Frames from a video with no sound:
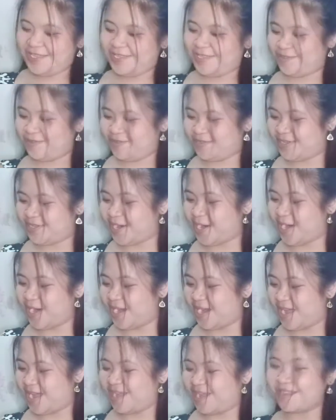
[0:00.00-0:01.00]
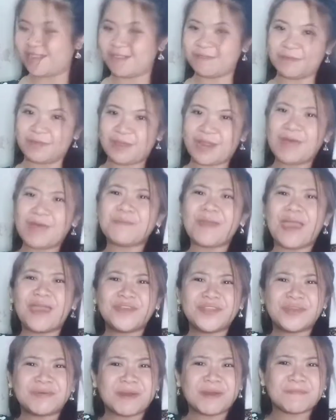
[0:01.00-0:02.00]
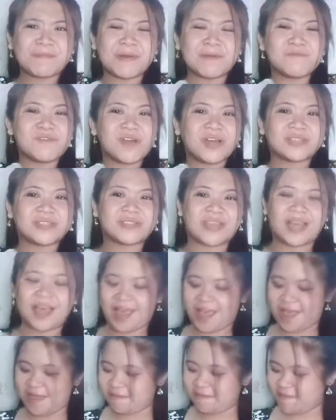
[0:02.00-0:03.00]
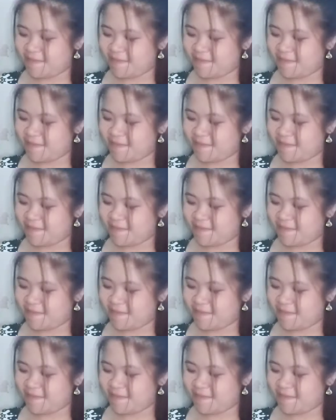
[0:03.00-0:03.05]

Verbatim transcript: so, char lang. Grabe, ayaw nyo magpabukas ha. Ah.